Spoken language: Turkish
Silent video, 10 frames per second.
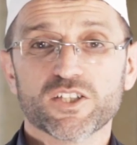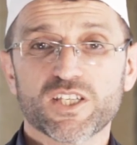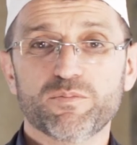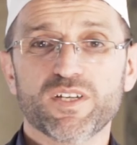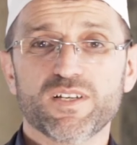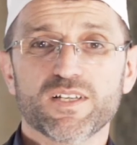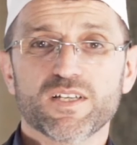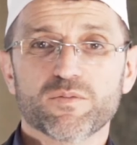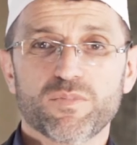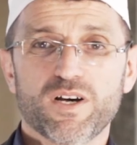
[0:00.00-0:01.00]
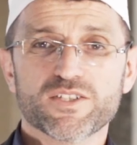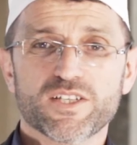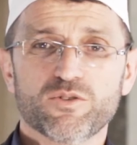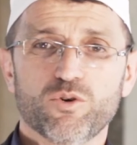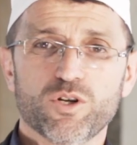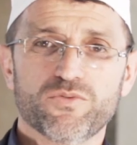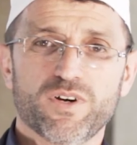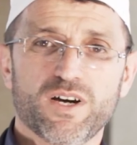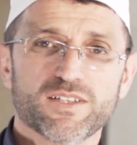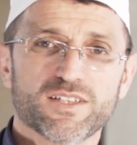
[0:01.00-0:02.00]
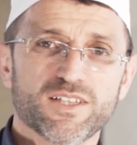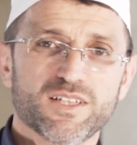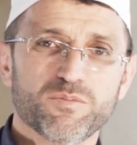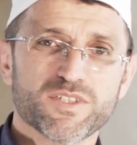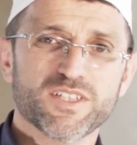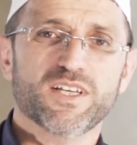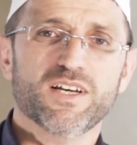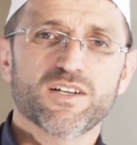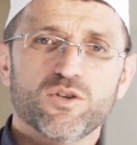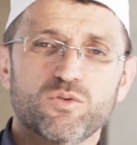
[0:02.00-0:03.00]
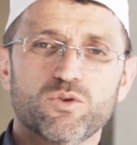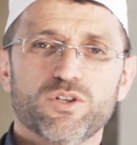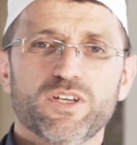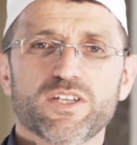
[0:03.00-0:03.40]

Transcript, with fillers: gibi bazen örf ve adetlerimizi de oraya